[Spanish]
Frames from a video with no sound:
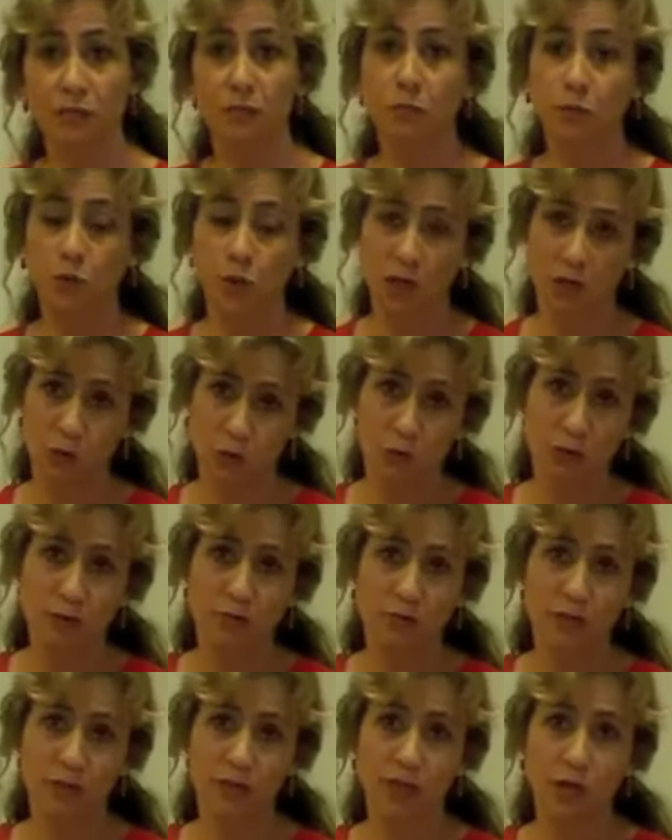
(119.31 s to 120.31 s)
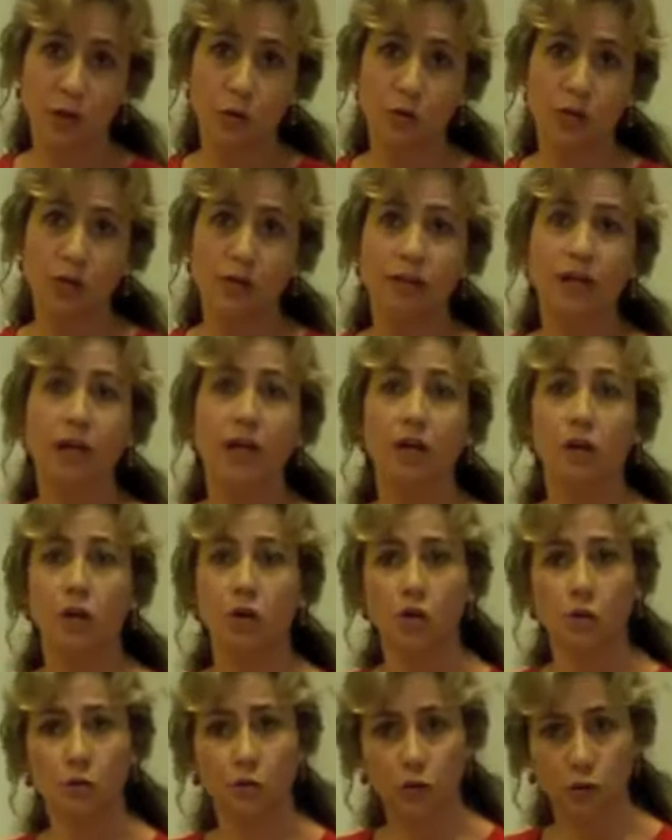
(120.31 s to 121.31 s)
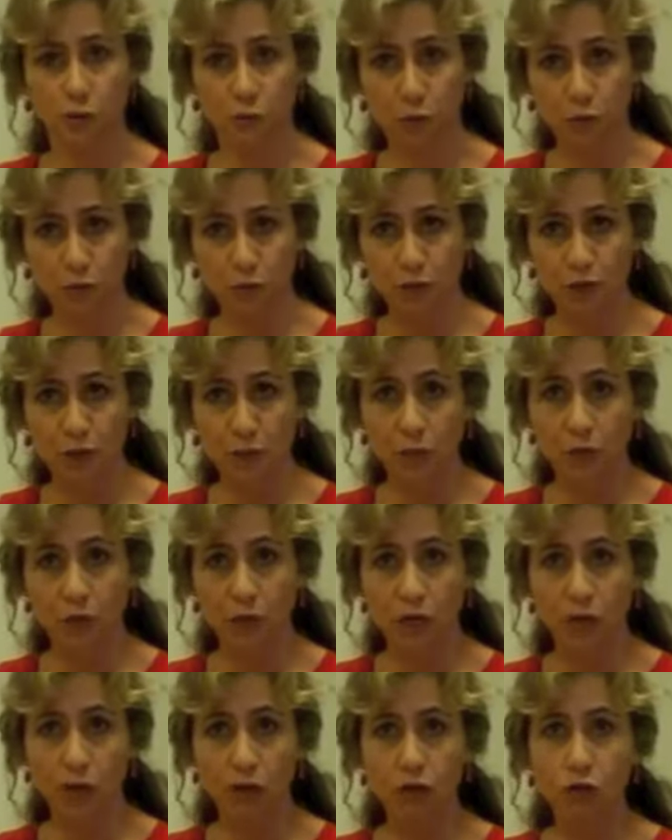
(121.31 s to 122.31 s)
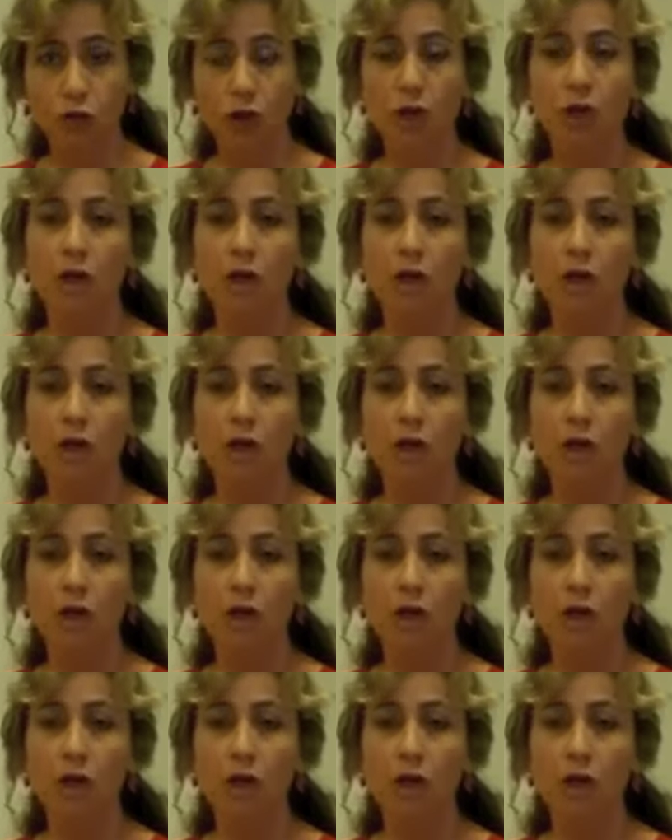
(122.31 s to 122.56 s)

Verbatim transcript: por la nueva oficina judicial como los propios abogados